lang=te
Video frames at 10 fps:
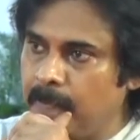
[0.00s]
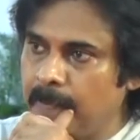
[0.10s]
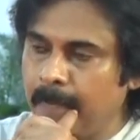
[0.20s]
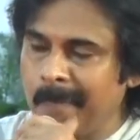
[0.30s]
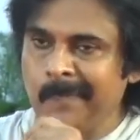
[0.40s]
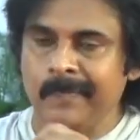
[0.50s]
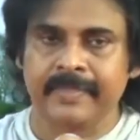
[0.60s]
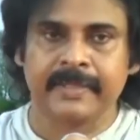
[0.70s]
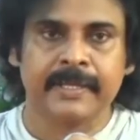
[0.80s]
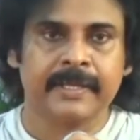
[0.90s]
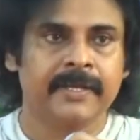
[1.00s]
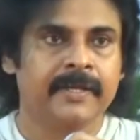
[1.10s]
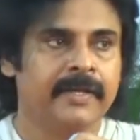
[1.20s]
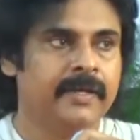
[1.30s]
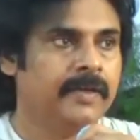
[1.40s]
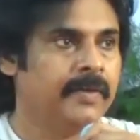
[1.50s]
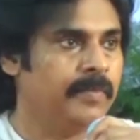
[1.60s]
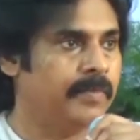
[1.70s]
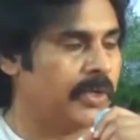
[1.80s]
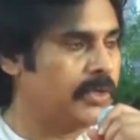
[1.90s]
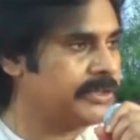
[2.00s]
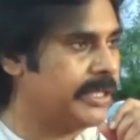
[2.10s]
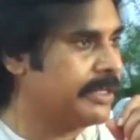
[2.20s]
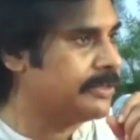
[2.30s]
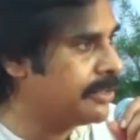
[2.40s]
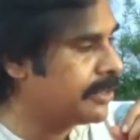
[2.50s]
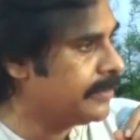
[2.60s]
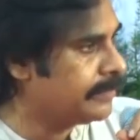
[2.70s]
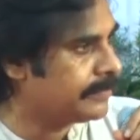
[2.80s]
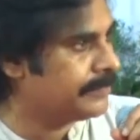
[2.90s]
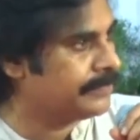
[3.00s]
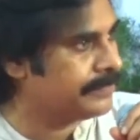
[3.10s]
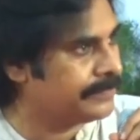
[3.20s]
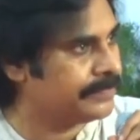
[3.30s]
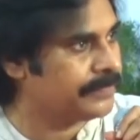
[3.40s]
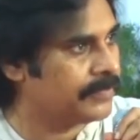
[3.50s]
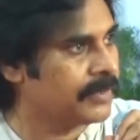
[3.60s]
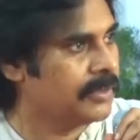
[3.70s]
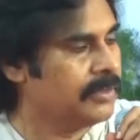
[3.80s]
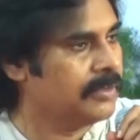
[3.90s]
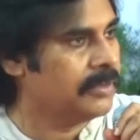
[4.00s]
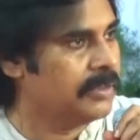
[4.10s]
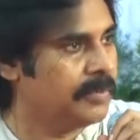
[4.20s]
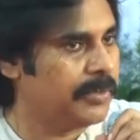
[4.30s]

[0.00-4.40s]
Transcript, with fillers: చంద్రబాబు మండిపడ్డారు ఏపీలో ఇవేం కుల రాజకీయాలంటూ ప్రశ్నించారు ముఖ్యంగా